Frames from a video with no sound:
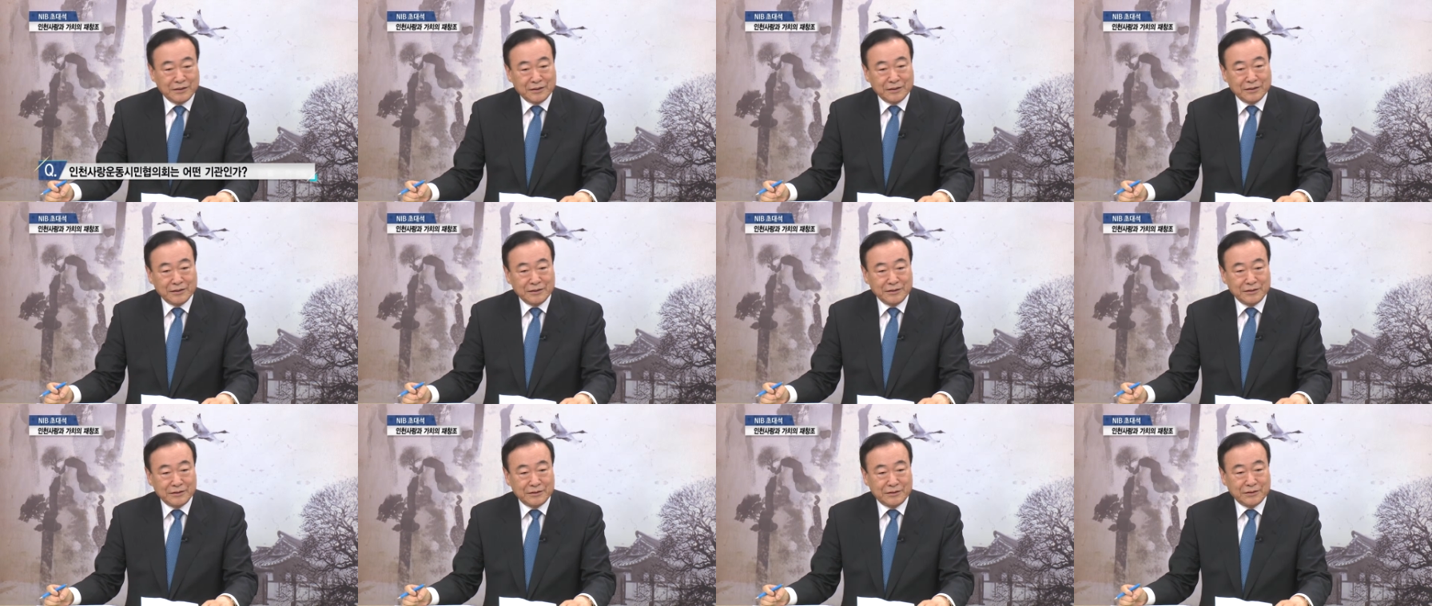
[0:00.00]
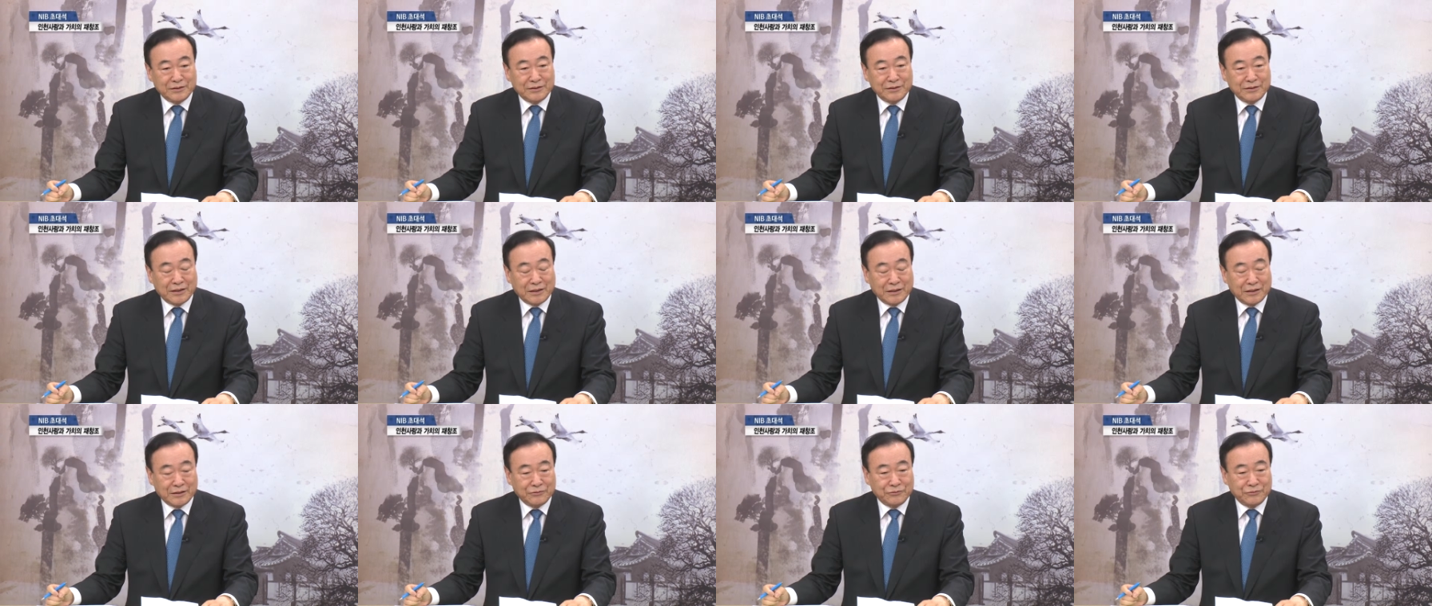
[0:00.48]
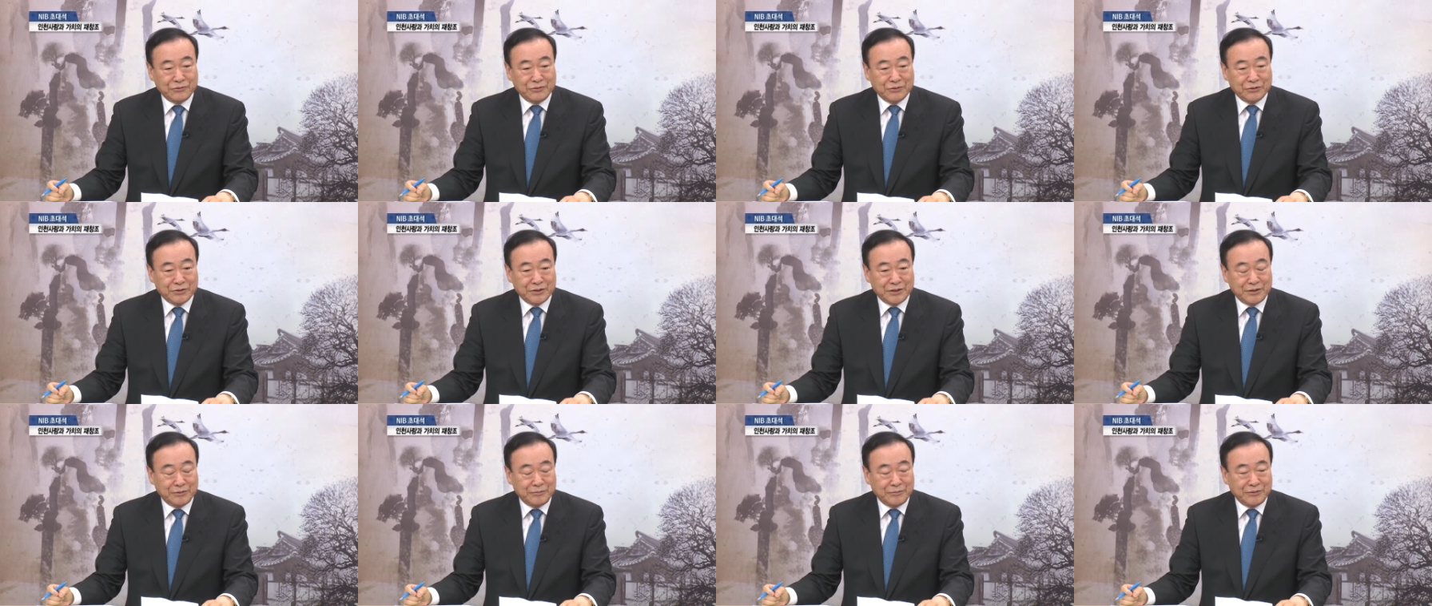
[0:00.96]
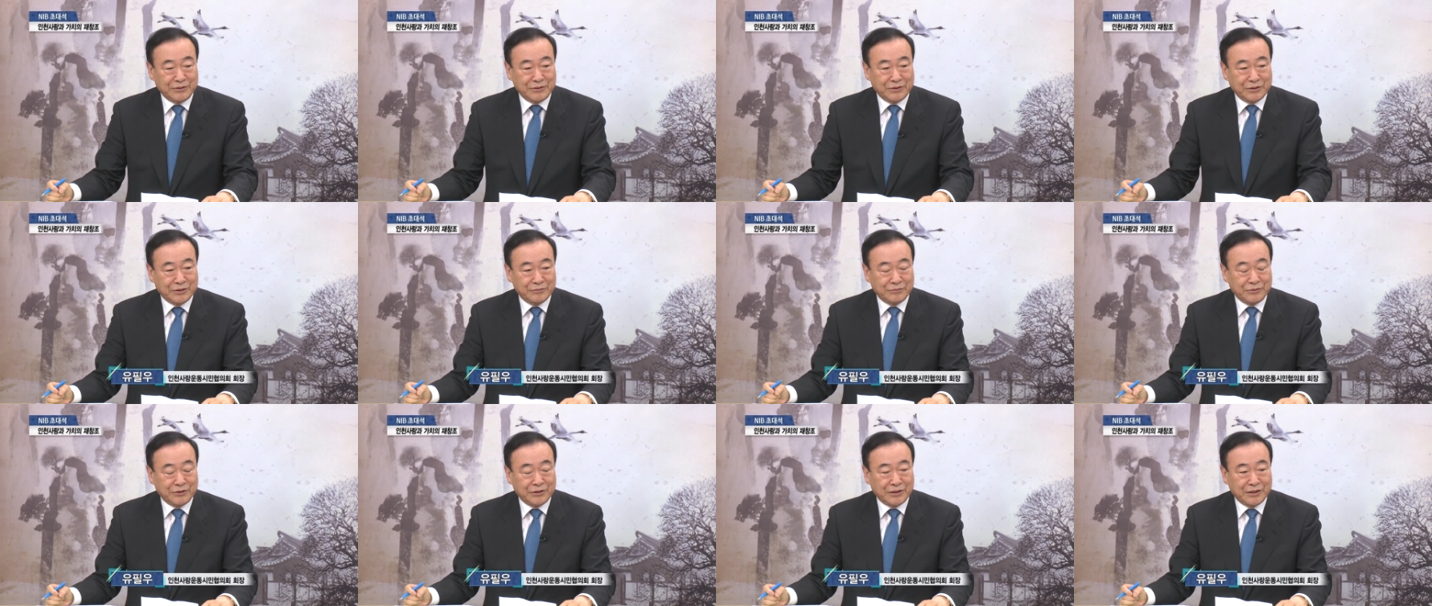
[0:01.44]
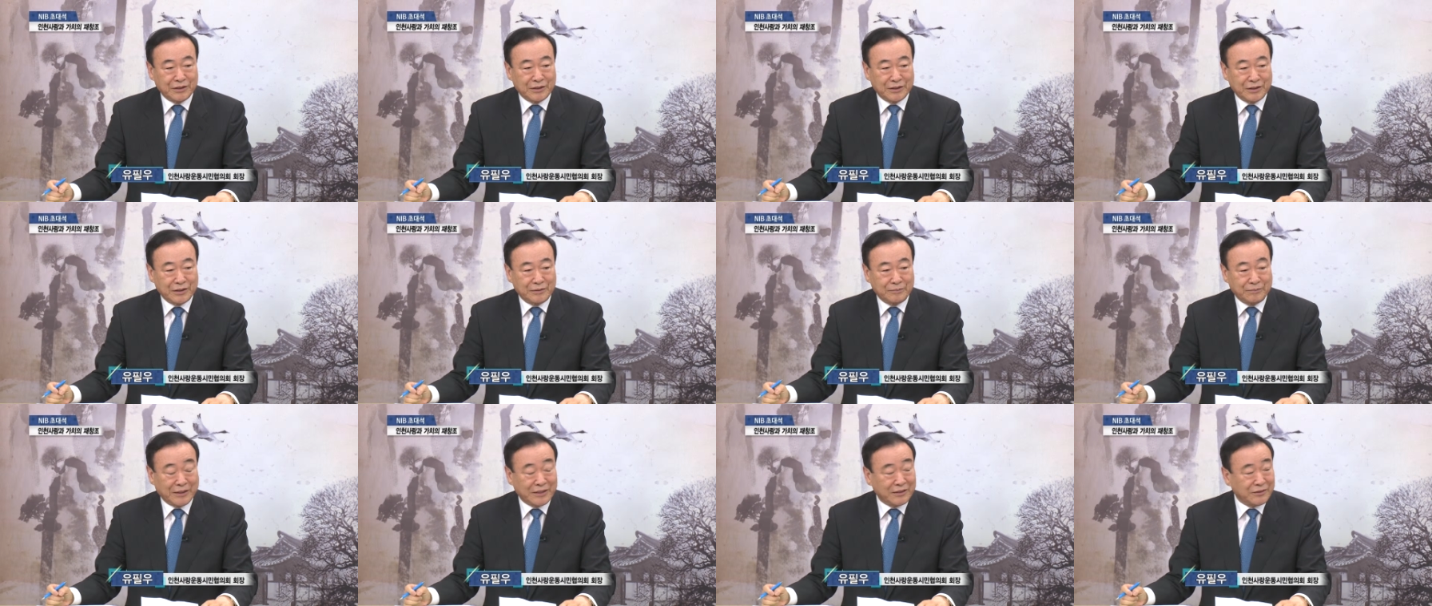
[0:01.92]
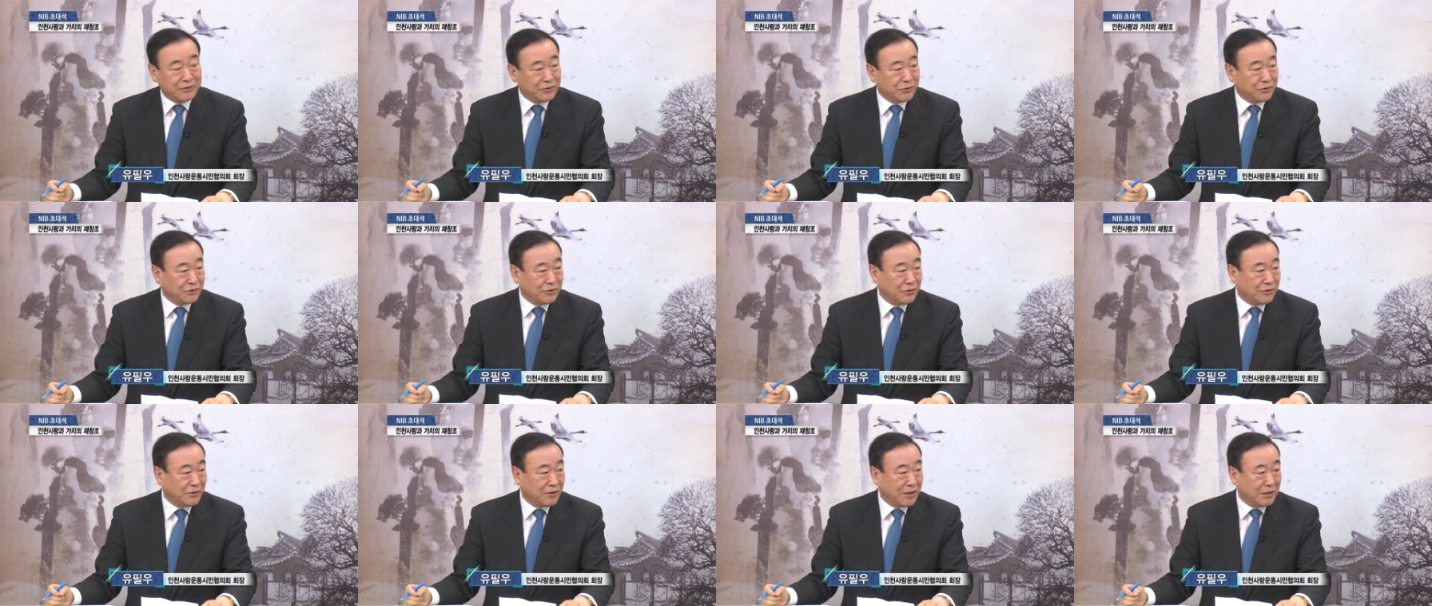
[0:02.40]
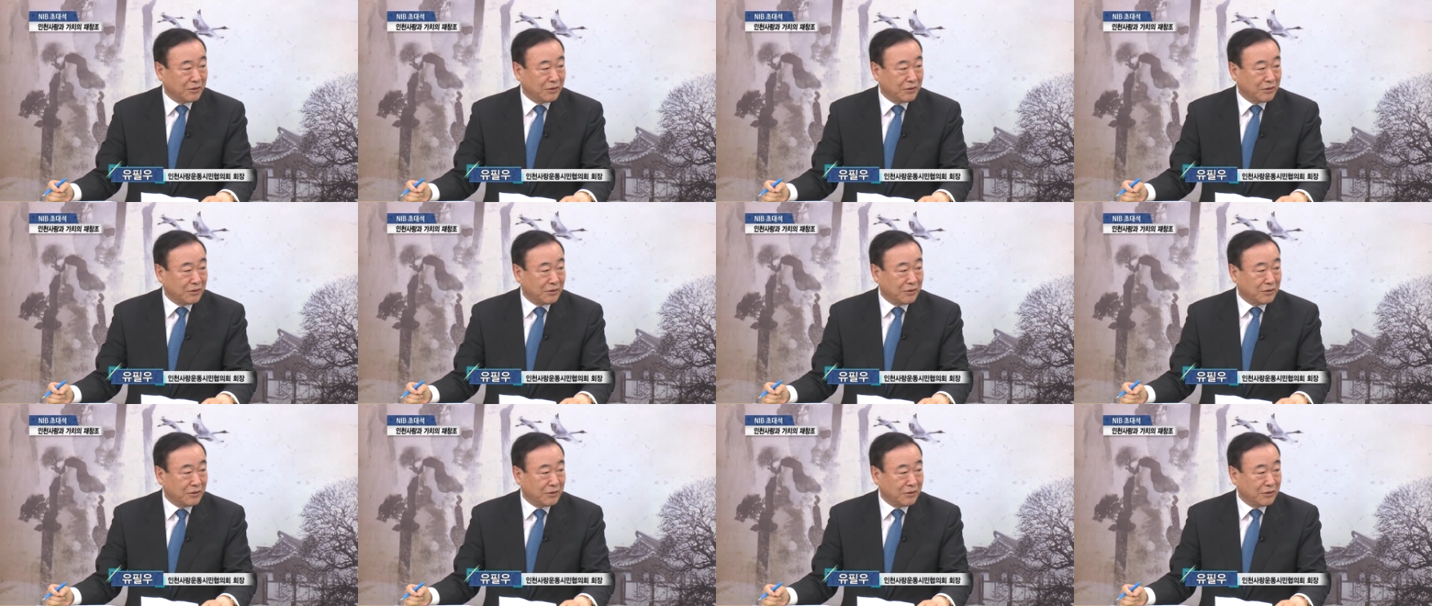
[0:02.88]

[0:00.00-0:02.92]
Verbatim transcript: 어, 인천 사랑운동 시민협의회가 발족을